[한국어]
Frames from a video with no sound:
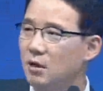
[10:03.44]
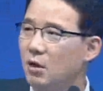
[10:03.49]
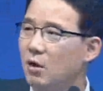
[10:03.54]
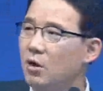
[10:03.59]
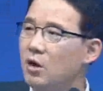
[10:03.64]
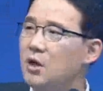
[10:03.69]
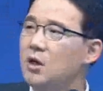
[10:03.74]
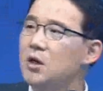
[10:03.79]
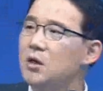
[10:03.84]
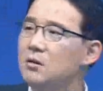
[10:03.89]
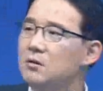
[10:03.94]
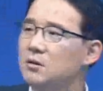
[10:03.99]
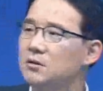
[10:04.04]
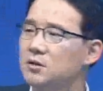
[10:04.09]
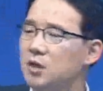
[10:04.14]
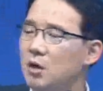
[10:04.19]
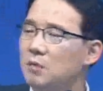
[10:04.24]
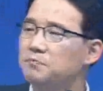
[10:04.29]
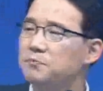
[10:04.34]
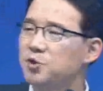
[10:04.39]
얼
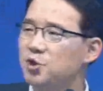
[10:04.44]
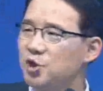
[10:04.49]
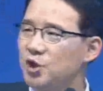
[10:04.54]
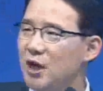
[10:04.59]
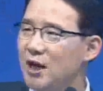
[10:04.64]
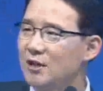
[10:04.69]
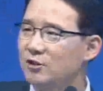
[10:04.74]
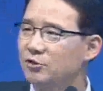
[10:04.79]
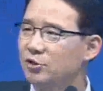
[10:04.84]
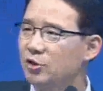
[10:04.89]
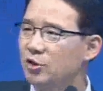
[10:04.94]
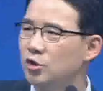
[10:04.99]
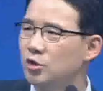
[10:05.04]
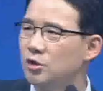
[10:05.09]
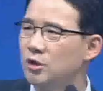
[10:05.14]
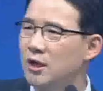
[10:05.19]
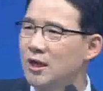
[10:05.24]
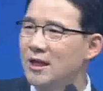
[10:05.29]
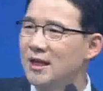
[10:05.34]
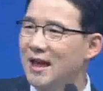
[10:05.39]
섭취할 수
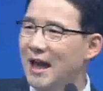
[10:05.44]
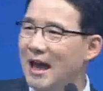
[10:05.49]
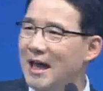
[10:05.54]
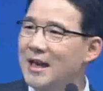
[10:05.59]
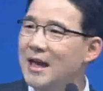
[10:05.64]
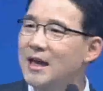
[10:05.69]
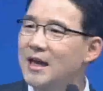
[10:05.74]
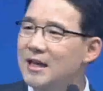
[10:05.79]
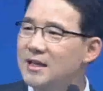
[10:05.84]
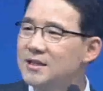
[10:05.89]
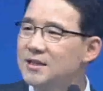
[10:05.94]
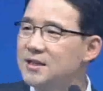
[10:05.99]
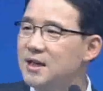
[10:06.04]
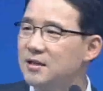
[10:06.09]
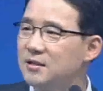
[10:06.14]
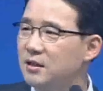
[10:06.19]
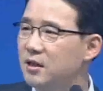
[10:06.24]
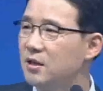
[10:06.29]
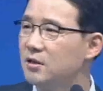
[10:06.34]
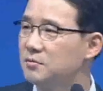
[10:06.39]
있는 가난한
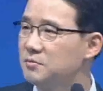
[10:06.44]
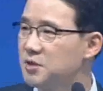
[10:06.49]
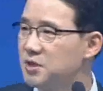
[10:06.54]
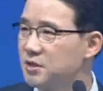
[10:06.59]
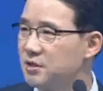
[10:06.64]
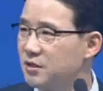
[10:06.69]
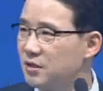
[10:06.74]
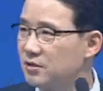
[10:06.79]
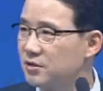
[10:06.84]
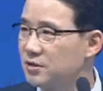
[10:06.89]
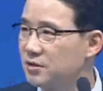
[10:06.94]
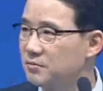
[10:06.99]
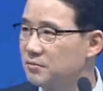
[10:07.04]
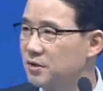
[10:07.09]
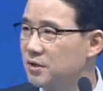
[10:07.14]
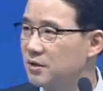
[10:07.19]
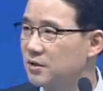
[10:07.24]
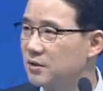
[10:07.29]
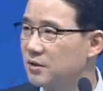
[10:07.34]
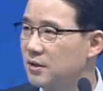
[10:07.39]
자들의
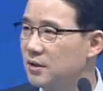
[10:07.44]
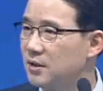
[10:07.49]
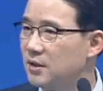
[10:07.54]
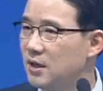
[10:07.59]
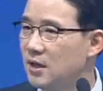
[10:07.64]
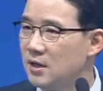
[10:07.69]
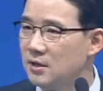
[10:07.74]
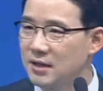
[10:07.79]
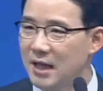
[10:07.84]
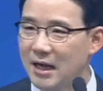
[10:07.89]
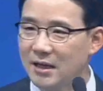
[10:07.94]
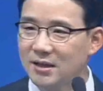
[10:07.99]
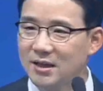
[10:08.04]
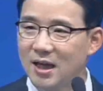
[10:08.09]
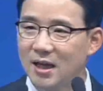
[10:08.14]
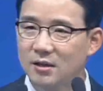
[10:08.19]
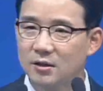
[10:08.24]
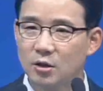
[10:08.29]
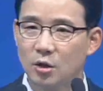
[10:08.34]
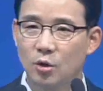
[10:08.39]
음식이었습니다.
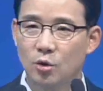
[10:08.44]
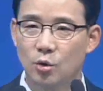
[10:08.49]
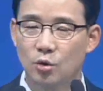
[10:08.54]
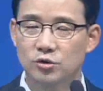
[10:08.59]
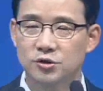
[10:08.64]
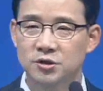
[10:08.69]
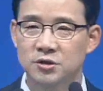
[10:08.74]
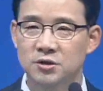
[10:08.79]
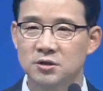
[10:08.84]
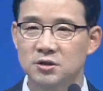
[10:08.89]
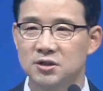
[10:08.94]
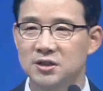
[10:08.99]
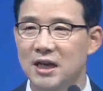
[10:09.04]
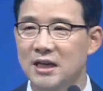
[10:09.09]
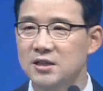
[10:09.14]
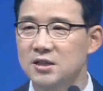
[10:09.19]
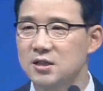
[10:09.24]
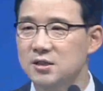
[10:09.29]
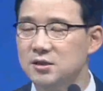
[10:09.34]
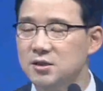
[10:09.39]
낙타토 롯은 그
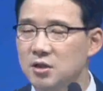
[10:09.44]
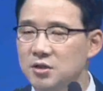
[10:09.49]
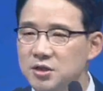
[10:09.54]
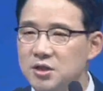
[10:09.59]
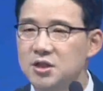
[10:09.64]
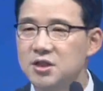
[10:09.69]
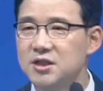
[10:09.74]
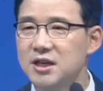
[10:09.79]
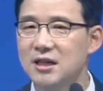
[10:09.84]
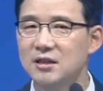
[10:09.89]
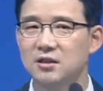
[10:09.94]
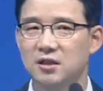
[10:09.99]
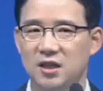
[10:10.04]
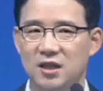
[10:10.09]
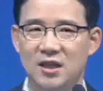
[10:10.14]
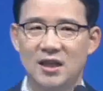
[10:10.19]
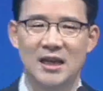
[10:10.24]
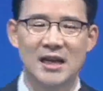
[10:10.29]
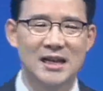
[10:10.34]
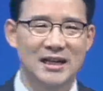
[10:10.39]
당시
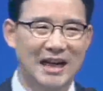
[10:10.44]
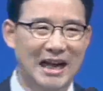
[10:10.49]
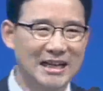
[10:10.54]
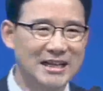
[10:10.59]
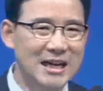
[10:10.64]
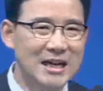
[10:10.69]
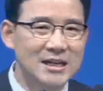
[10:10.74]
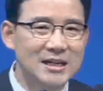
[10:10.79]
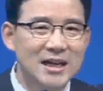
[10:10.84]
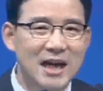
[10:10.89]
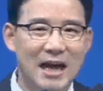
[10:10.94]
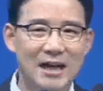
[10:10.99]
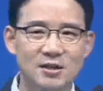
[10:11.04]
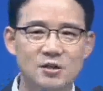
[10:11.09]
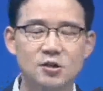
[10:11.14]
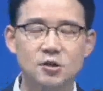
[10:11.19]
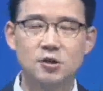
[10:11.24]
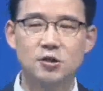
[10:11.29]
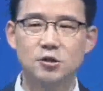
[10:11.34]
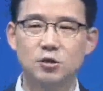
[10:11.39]
선지자들이 가장
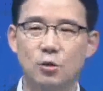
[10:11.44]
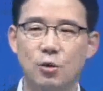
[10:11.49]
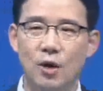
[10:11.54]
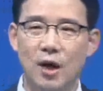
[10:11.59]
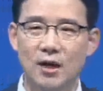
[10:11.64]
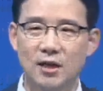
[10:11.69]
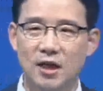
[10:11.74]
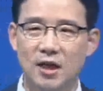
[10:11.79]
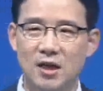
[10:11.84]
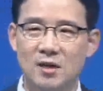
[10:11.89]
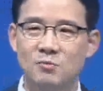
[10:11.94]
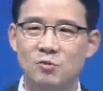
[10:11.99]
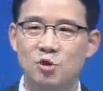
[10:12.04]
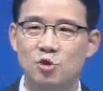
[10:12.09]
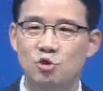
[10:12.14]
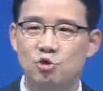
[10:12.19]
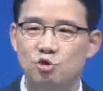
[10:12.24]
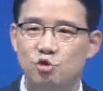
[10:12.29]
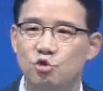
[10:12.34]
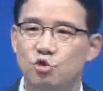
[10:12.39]
간소하게
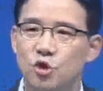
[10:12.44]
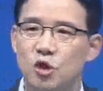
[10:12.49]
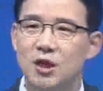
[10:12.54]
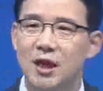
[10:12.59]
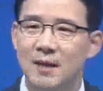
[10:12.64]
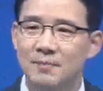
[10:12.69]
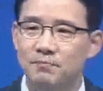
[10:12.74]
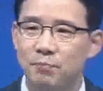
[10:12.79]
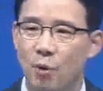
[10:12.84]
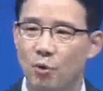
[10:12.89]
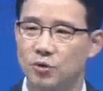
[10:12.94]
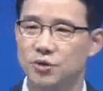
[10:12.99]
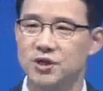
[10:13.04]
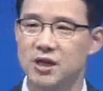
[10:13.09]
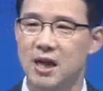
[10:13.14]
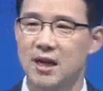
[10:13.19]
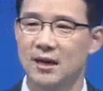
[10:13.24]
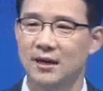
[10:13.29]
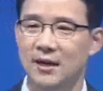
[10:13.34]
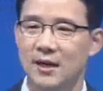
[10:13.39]
입는 유일한
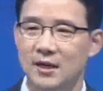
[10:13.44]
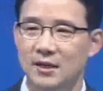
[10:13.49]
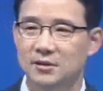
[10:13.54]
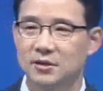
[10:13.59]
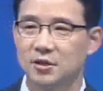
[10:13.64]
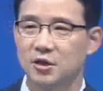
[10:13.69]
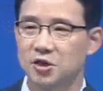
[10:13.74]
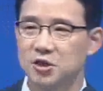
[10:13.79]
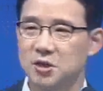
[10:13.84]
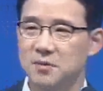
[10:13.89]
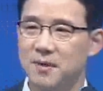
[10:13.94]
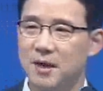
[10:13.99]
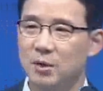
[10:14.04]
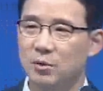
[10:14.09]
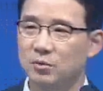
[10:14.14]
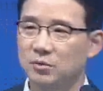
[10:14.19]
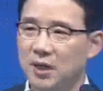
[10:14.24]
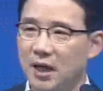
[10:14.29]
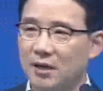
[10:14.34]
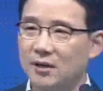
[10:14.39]
복장, 그것이
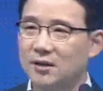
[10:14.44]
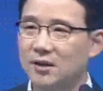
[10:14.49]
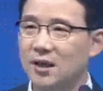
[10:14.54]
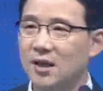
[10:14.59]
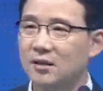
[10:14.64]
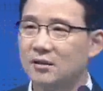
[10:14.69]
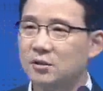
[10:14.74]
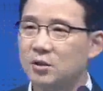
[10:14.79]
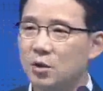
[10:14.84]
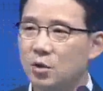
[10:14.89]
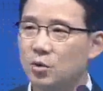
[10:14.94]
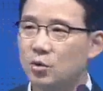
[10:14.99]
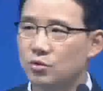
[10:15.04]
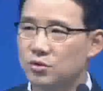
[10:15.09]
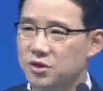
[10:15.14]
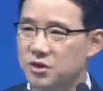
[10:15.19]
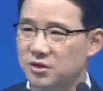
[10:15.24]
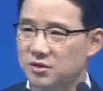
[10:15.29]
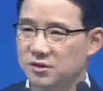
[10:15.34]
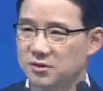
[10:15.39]
바로 낙타토
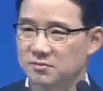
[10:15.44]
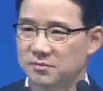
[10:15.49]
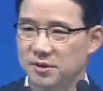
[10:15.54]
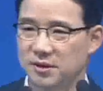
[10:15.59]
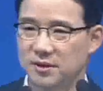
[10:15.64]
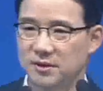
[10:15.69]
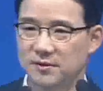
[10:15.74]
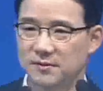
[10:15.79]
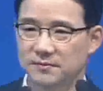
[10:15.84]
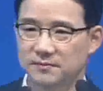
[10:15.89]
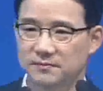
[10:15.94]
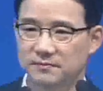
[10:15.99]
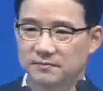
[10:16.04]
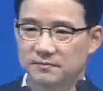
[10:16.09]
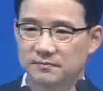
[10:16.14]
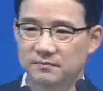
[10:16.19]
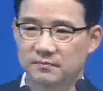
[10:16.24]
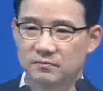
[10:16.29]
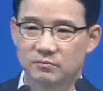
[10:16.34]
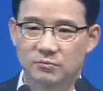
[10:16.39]
롯이었습니다.
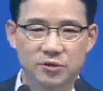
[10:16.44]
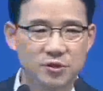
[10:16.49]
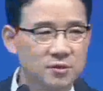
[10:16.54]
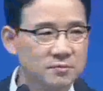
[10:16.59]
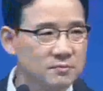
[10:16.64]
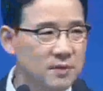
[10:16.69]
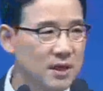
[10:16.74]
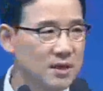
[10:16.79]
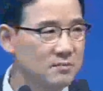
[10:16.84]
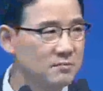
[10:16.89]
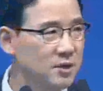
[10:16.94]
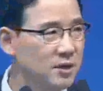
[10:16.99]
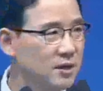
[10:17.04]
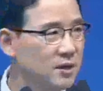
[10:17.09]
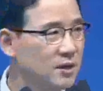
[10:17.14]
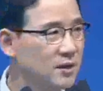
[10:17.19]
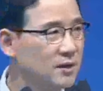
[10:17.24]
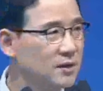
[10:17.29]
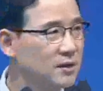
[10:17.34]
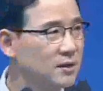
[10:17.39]
무슨
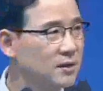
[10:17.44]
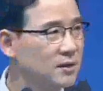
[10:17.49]
말입니까?